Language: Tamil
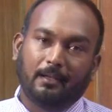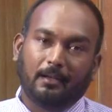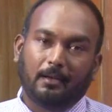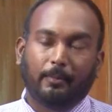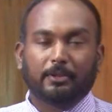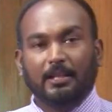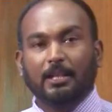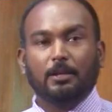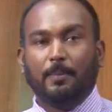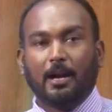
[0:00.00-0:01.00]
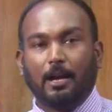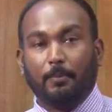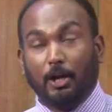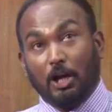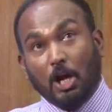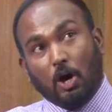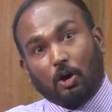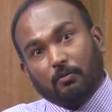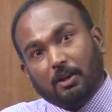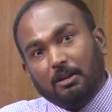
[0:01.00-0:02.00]
இப்போ சிந்தித்து பாருங்கள் பிள்ளைகள்
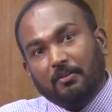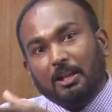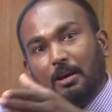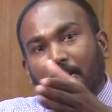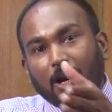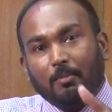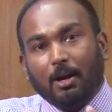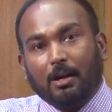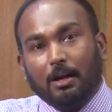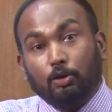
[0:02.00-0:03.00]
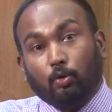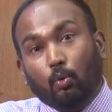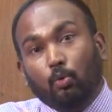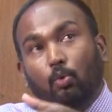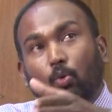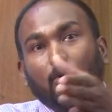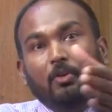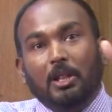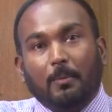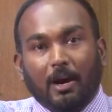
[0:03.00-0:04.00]
அறுபது வீதமான மக்கள் தொண்ணூறு
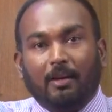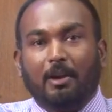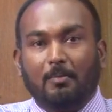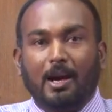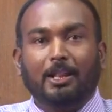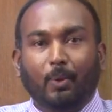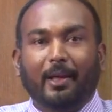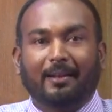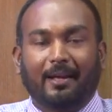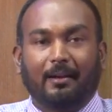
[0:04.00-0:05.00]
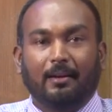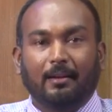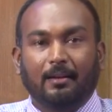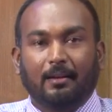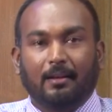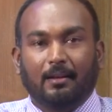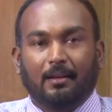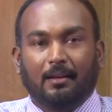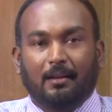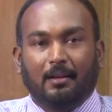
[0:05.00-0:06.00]
வீதமான வருமானத்தை உழைக்கிறார்கள்
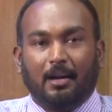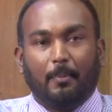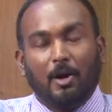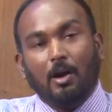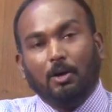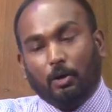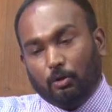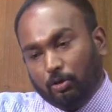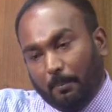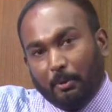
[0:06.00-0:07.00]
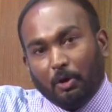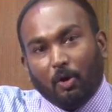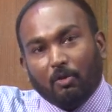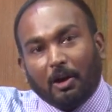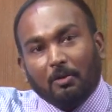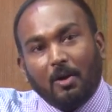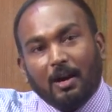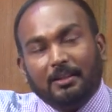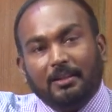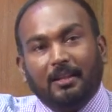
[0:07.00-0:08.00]
அப்போ நாட்டில் எந்த பெரிய ஒரு
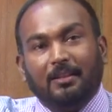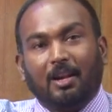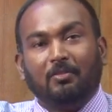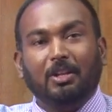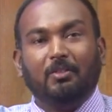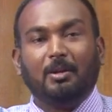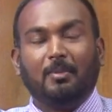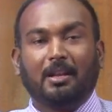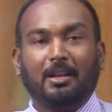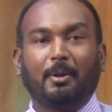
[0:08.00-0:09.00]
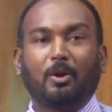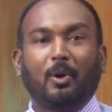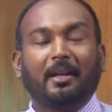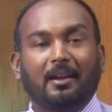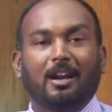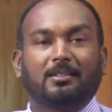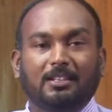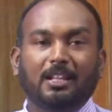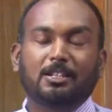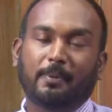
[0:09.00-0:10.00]
வருமானத்தை அந்த அறுபது வீதமான நபர்கள் உழைக்கிறார்கள்
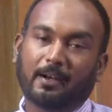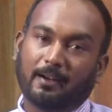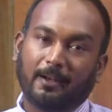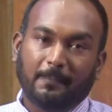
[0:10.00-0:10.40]
சிந்திச்சு பாருங்கள்